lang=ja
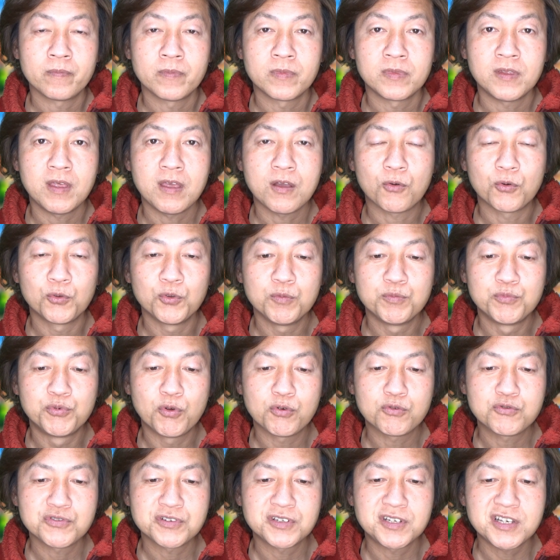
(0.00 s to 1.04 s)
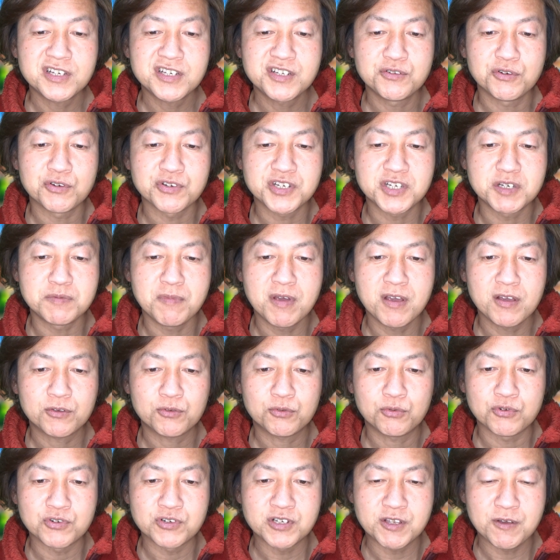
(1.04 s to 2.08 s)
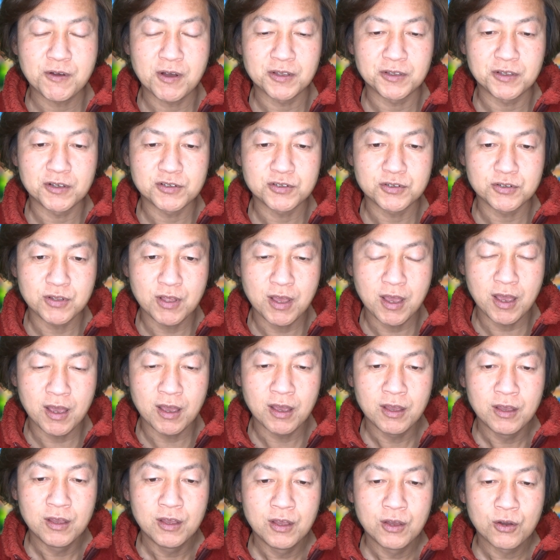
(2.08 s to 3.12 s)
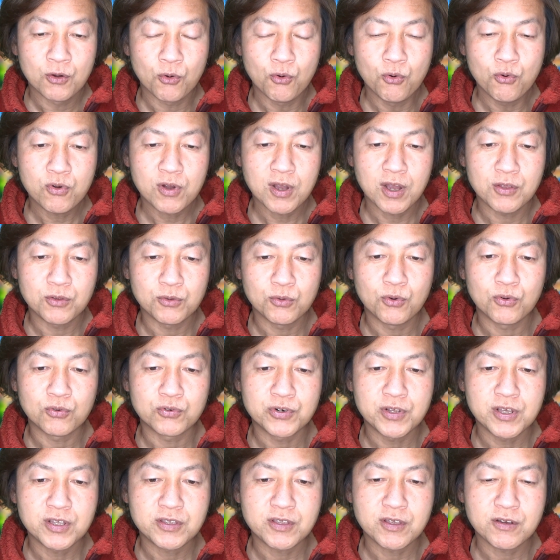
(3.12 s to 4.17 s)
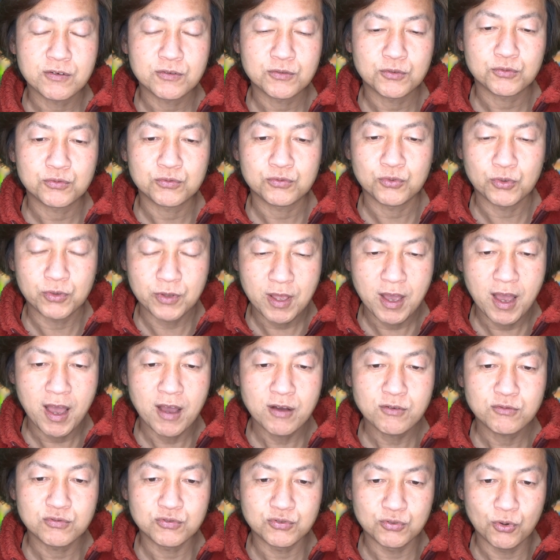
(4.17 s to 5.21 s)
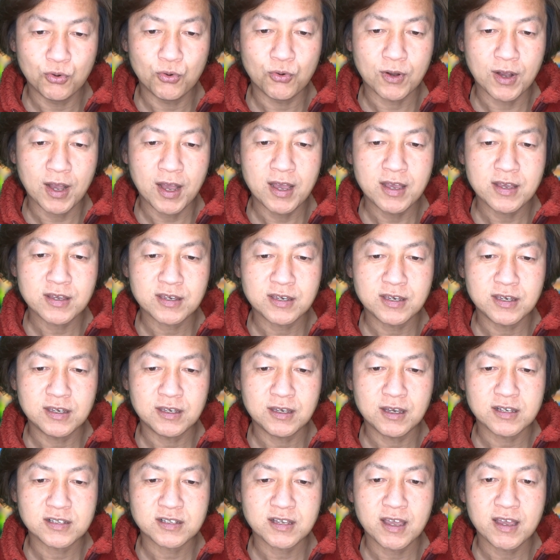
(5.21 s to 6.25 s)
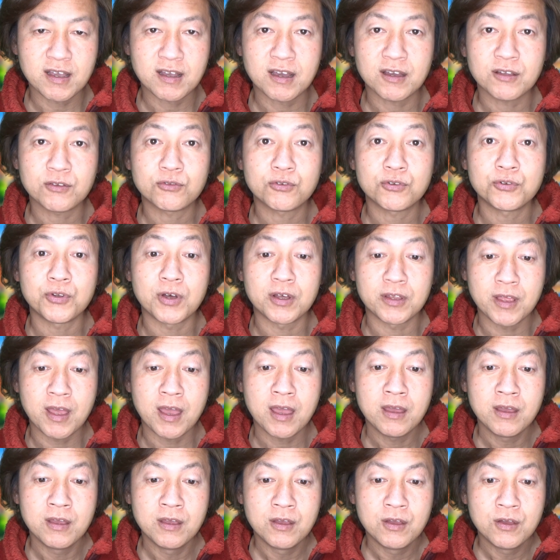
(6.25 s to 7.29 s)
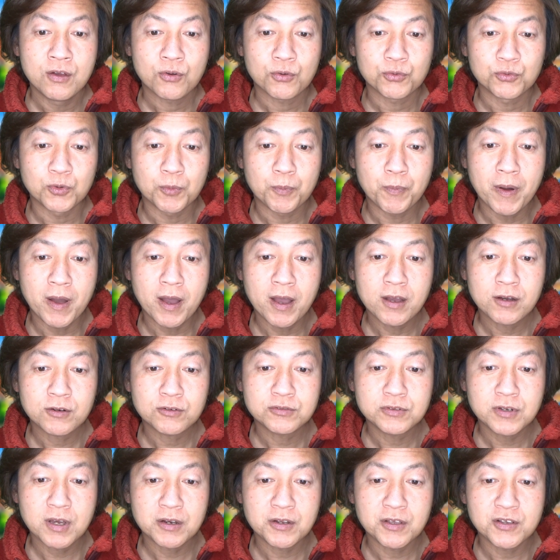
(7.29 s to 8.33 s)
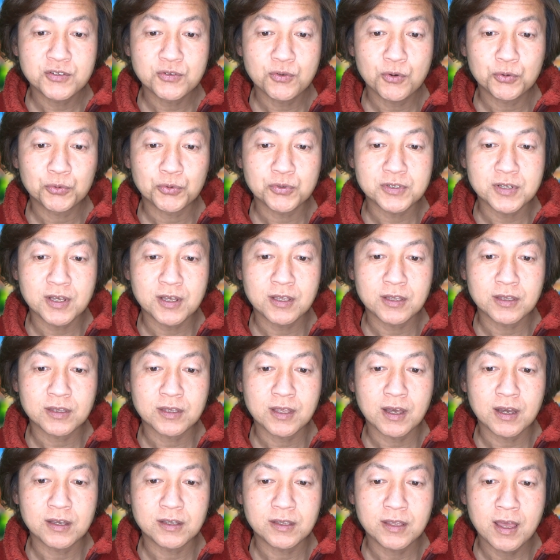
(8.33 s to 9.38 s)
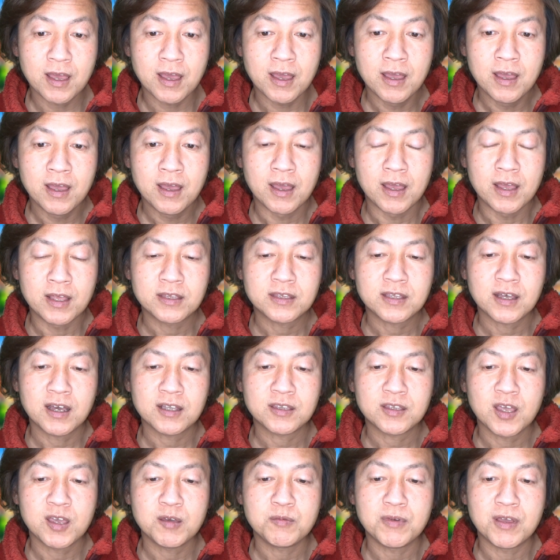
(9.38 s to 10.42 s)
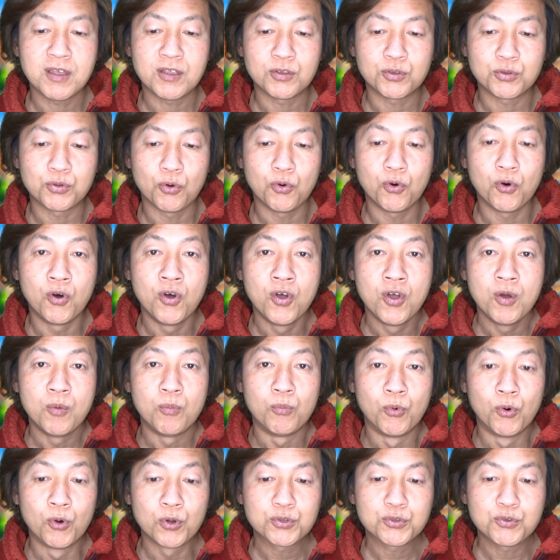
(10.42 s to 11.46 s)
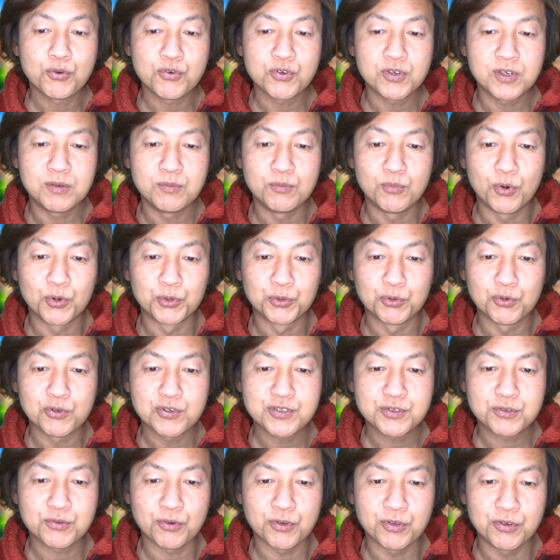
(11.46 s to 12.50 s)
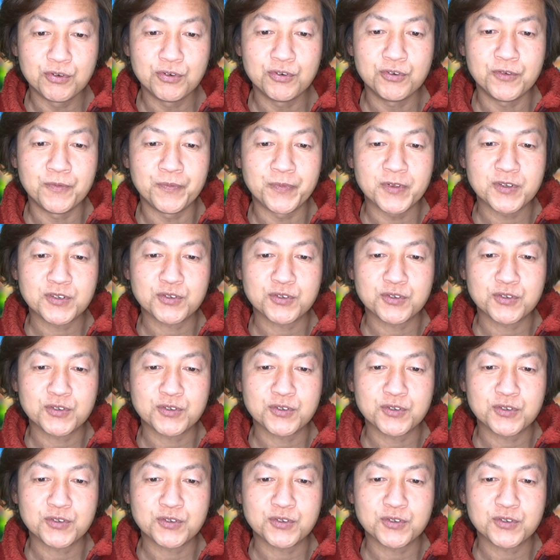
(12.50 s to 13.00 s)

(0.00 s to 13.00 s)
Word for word: でこのブログ記事の締めとしてはですね、今回のグリーティングの、ね、ハグの解禁や再開っていうのはね、このパークやリゾート全体でエンターテインメントを元に戻すという